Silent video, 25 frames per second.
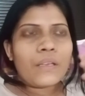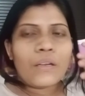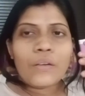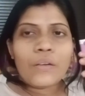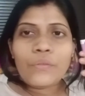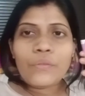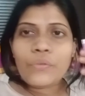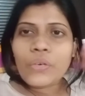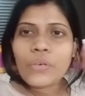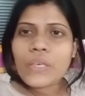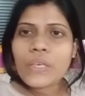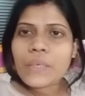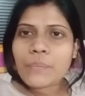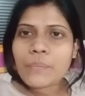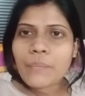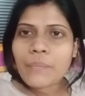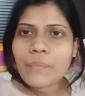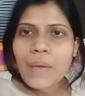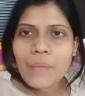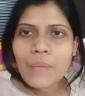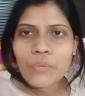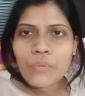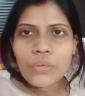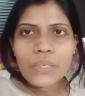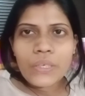वो एक
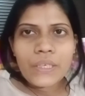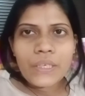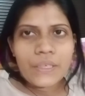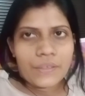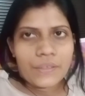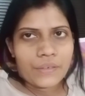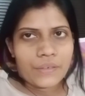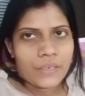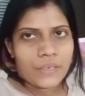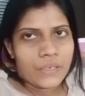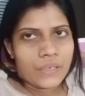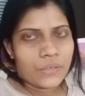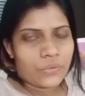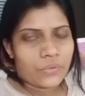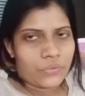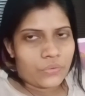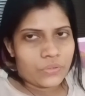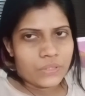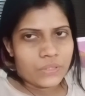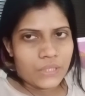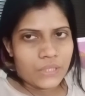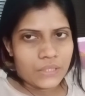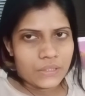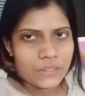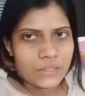मेमोरी क्रिएट
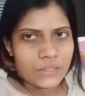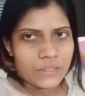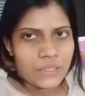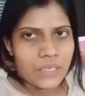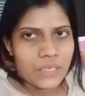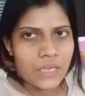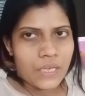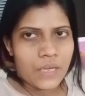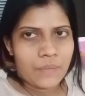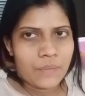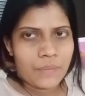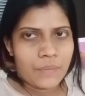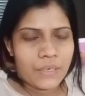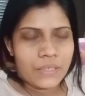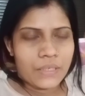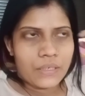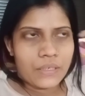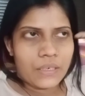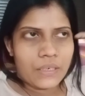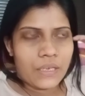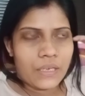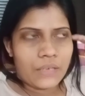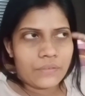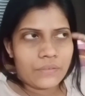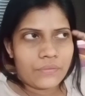हो जाती है हमारी
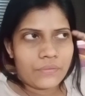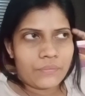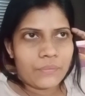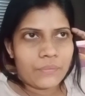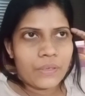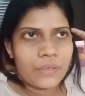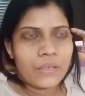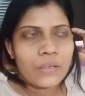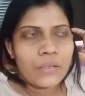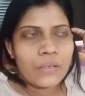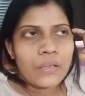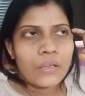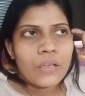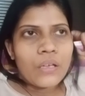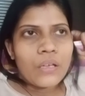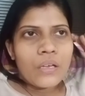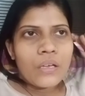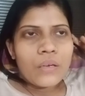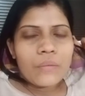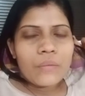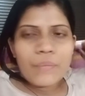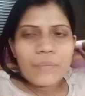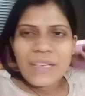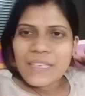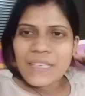लाइफ में
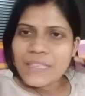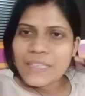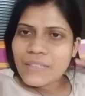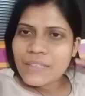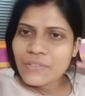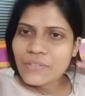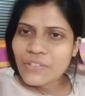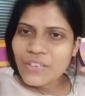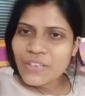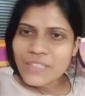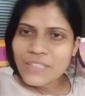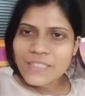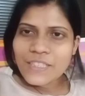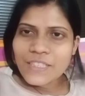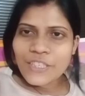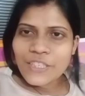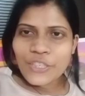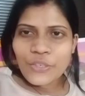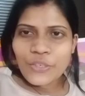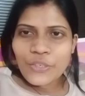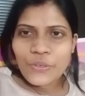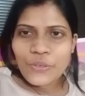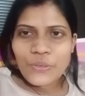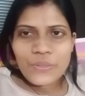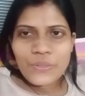भले ही वो
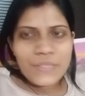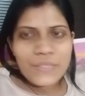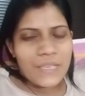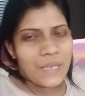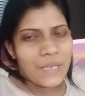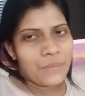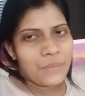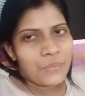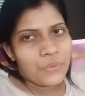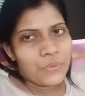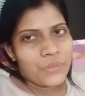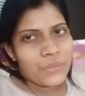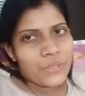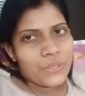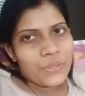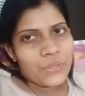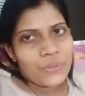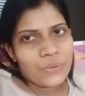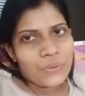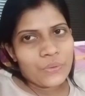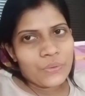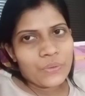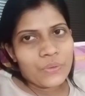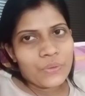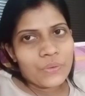अच्छी हो चाहे बुरी
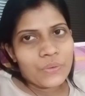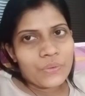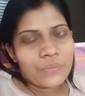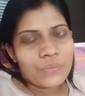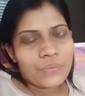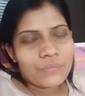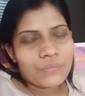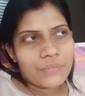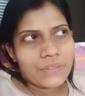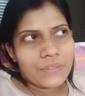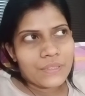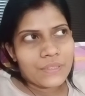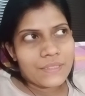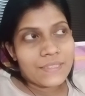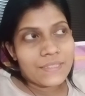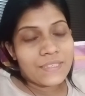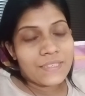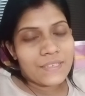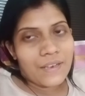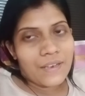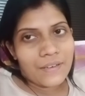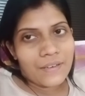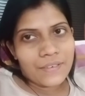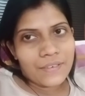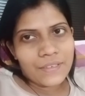हो
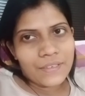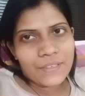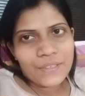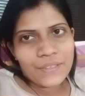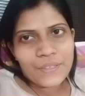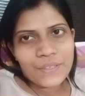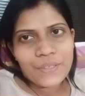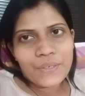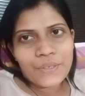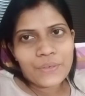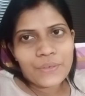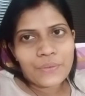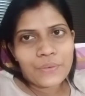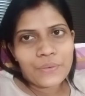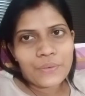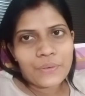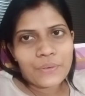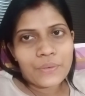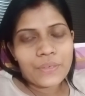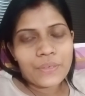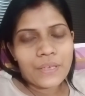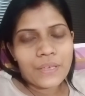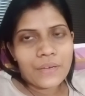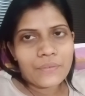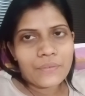स्टार्टिंग की हो या